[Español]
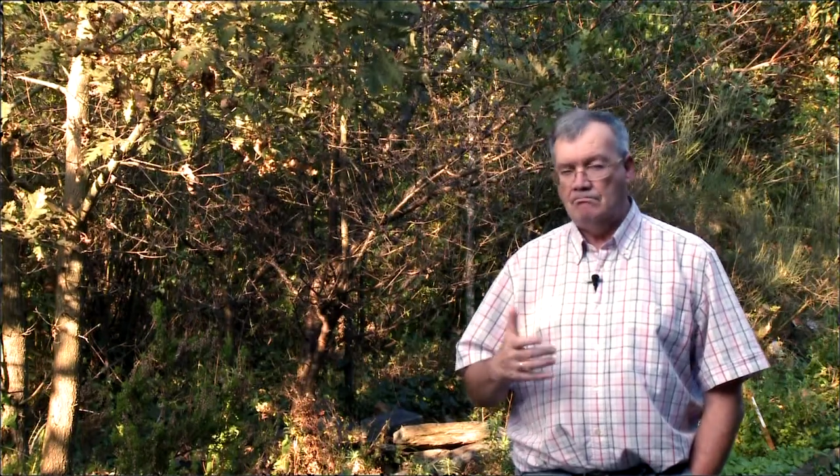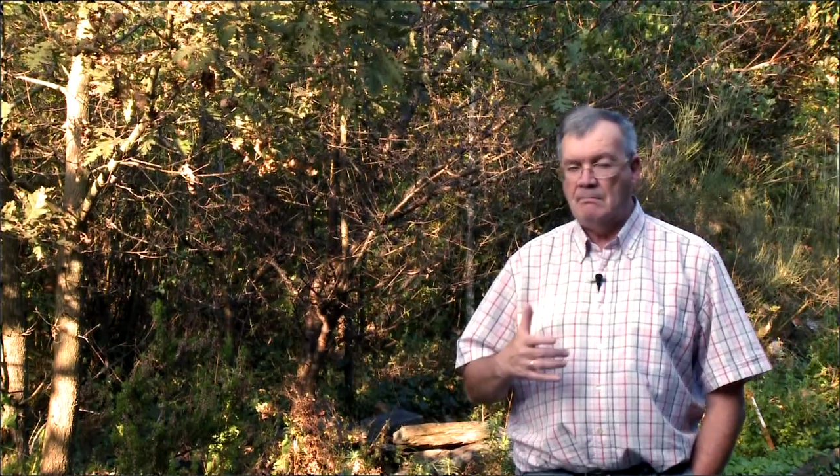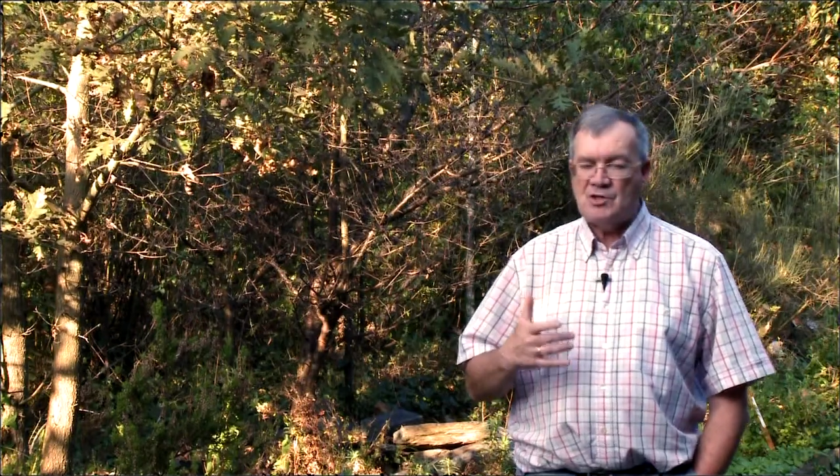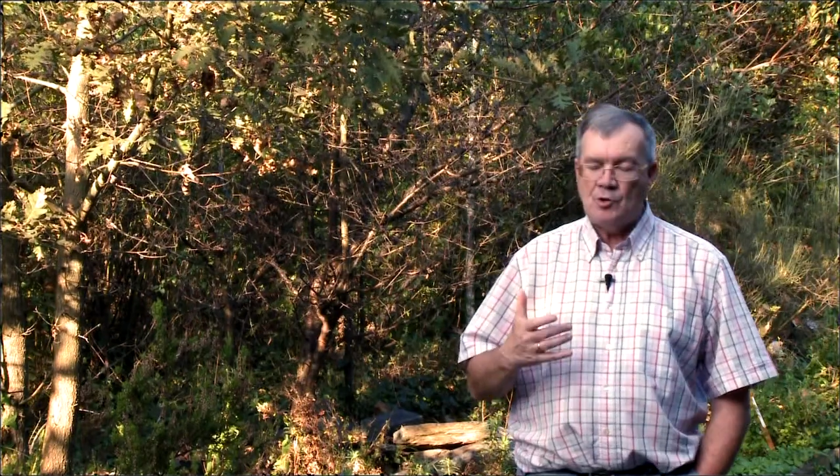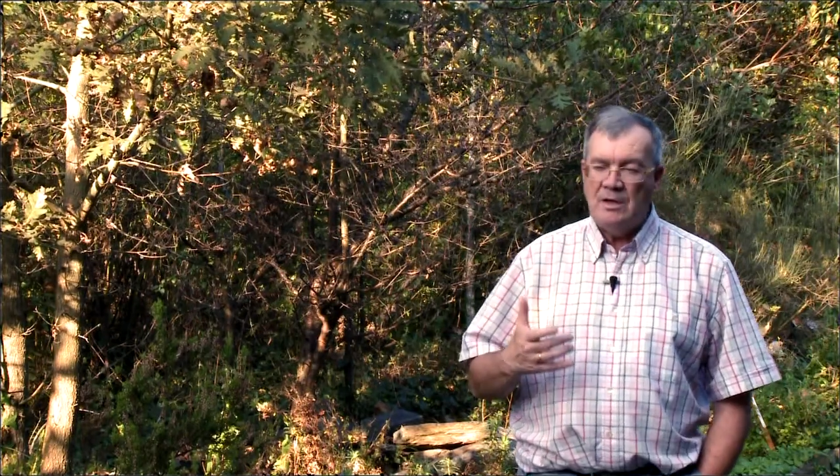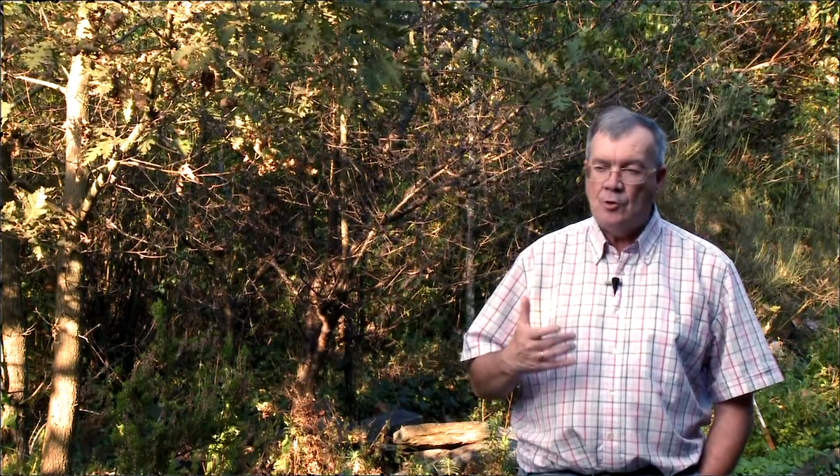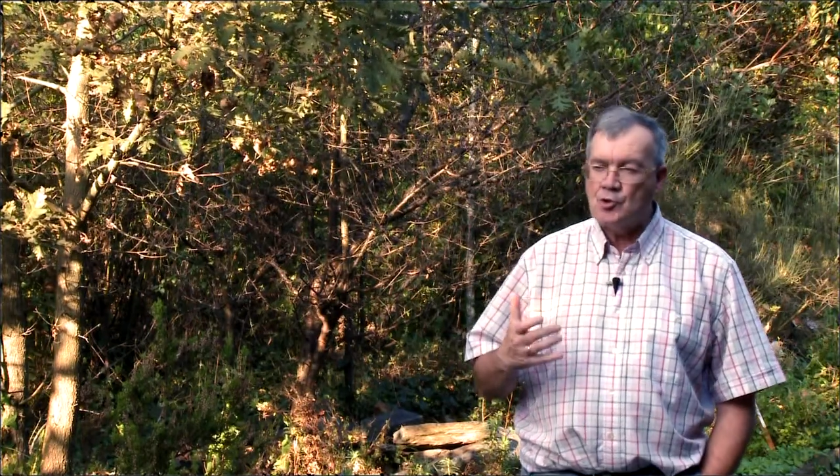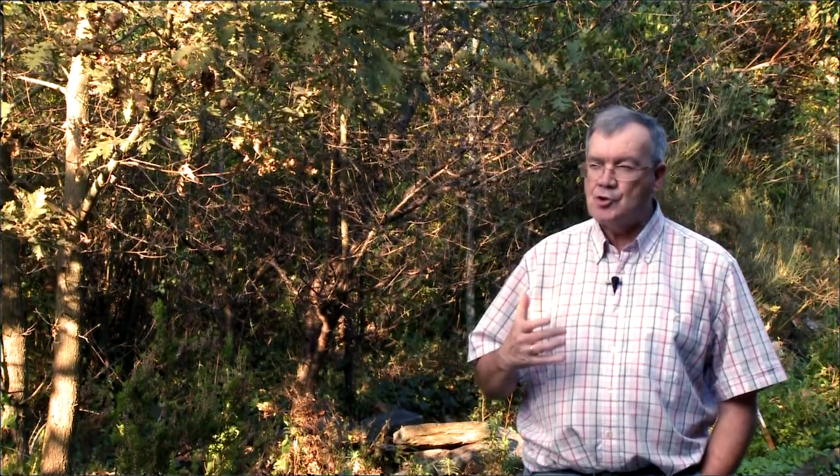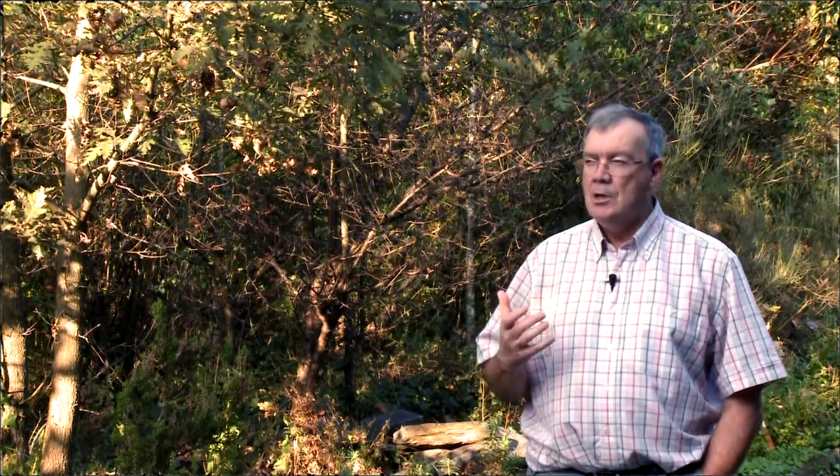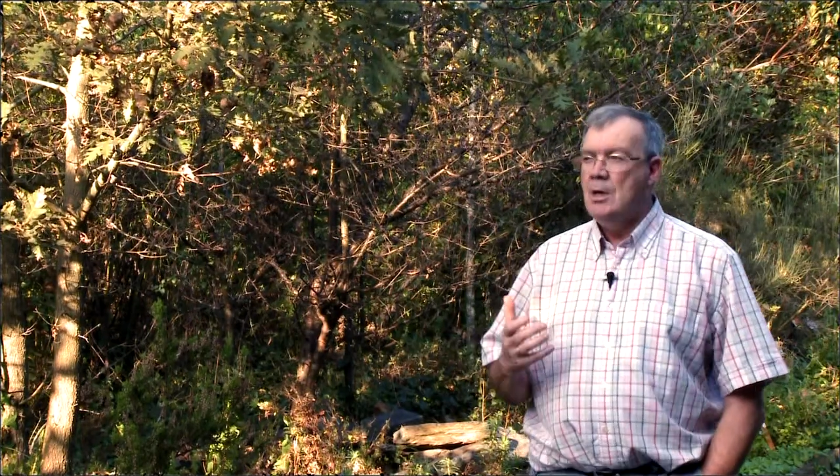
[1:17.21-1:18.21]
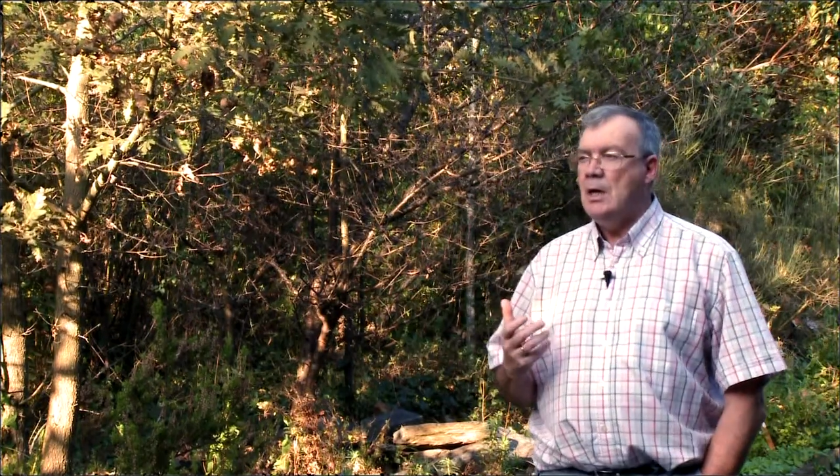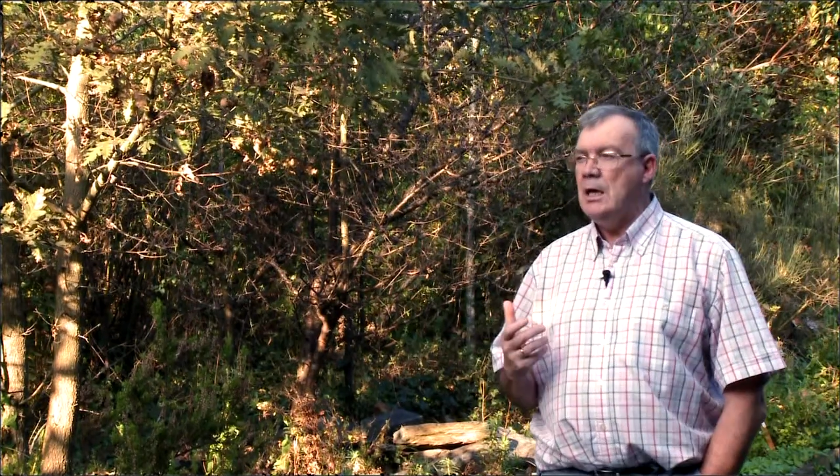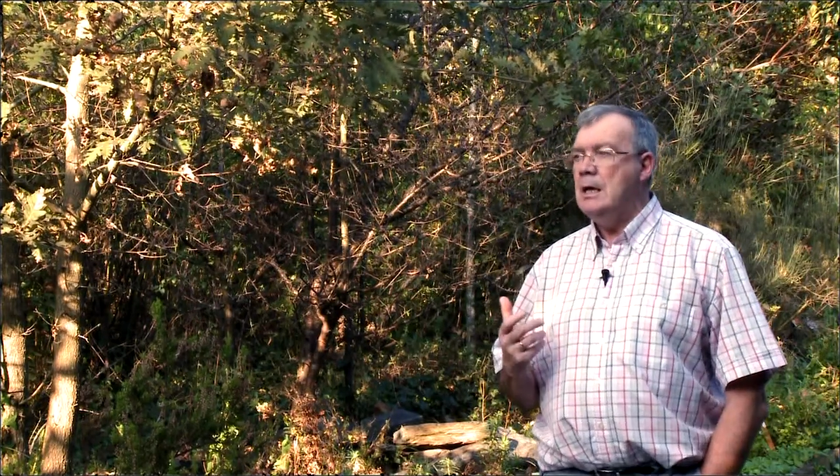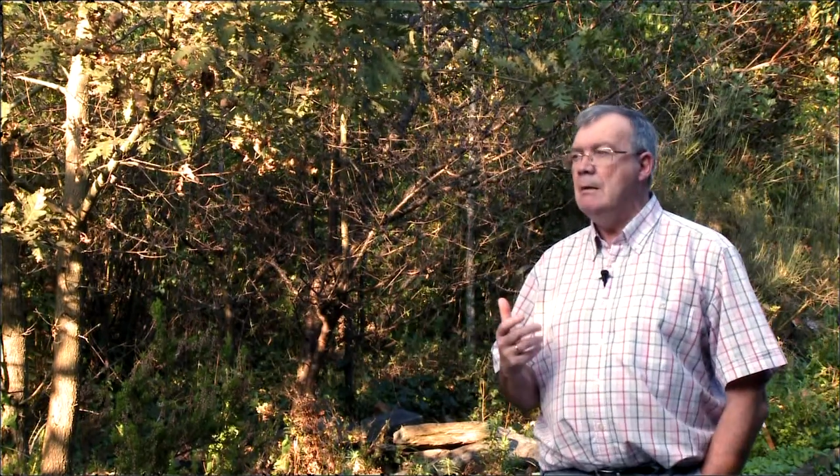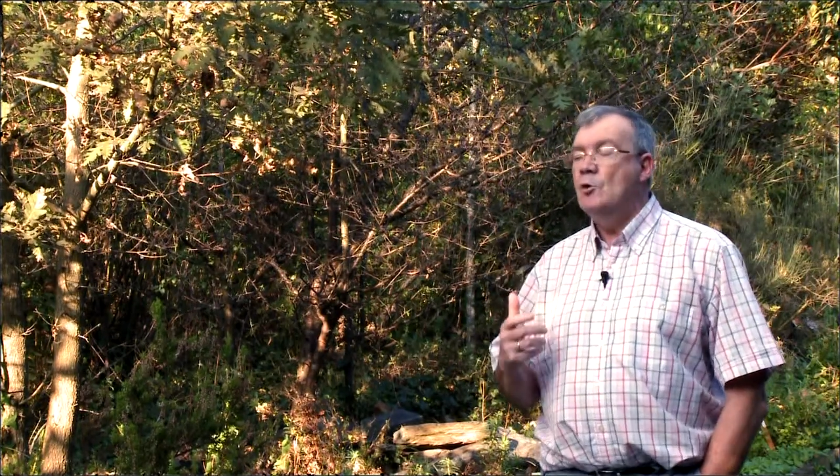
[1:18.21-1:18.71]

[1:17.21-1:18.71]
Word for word: más o menos eh,